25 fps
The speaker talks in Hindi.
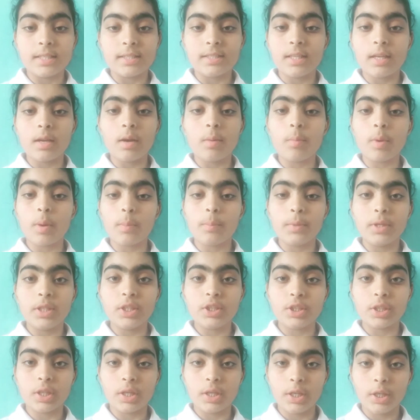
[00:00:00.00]
जैसे हम
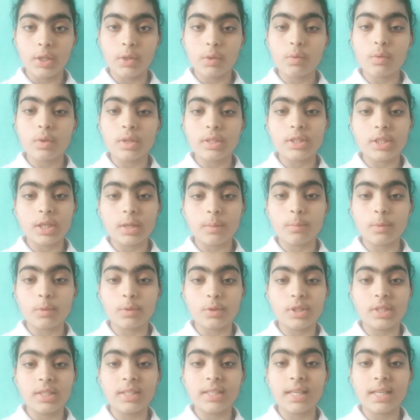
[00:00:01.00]
अपने शरीर को अच्छा
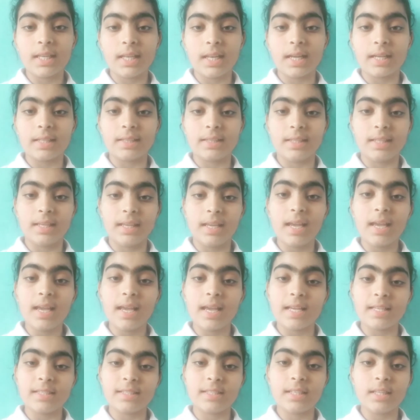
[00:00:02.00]
भोजन खिलाते हैं
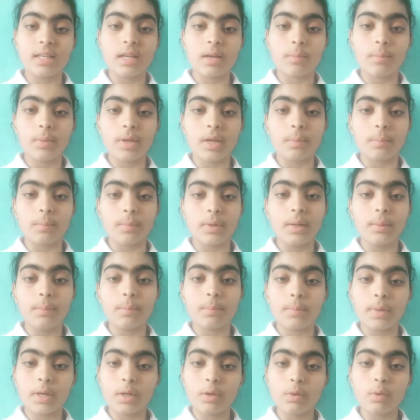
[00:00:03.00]
ऐसे ही हमें अपने
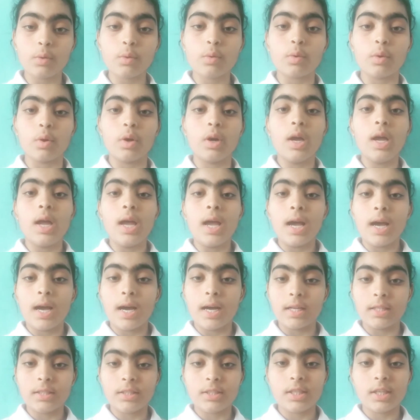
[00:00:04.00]
मन को
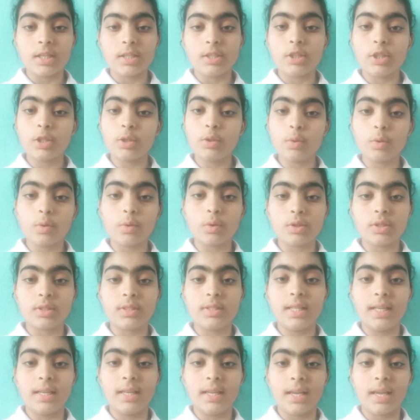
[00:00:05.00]
अच्छे अच्छे
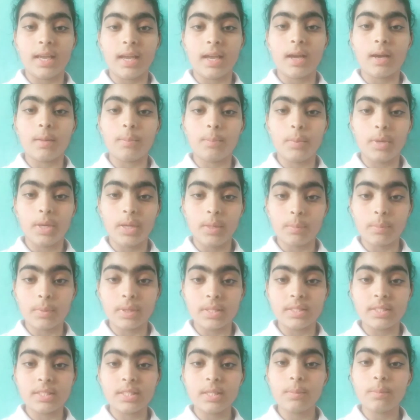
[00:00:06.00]
थॉट्स देने हैं अपने
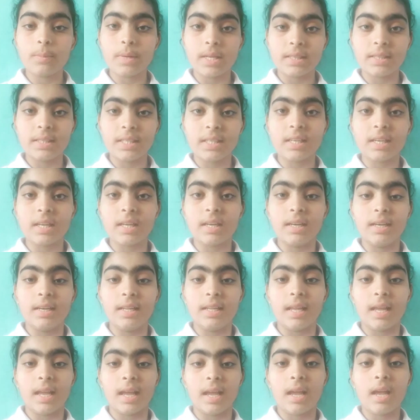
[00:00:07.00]
मन से बातें
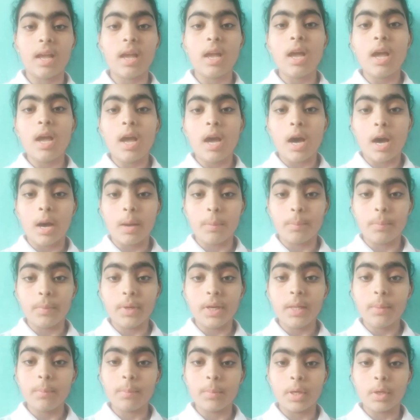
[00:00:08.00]
करनी है
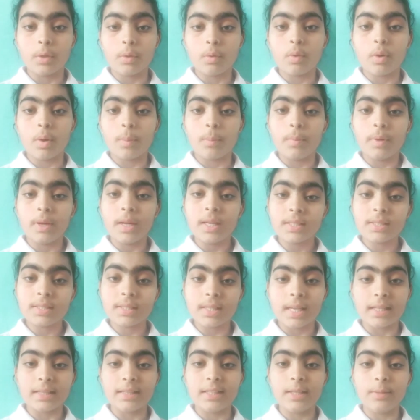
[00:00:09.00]
अपने मन को अपना
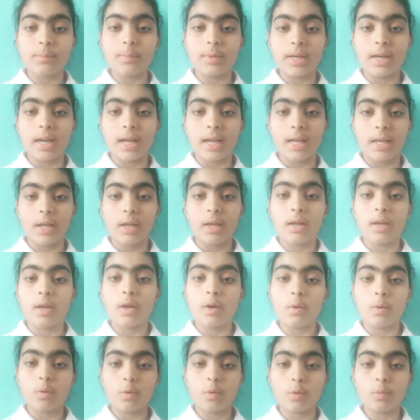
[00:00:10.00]
साथी बनाएं
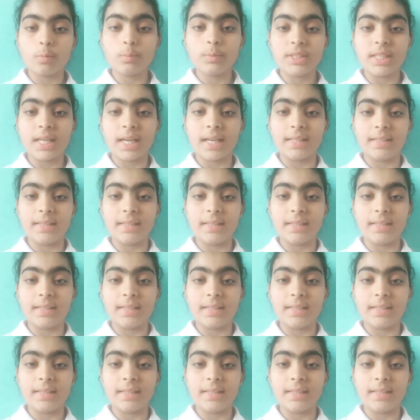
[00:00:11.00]
ओम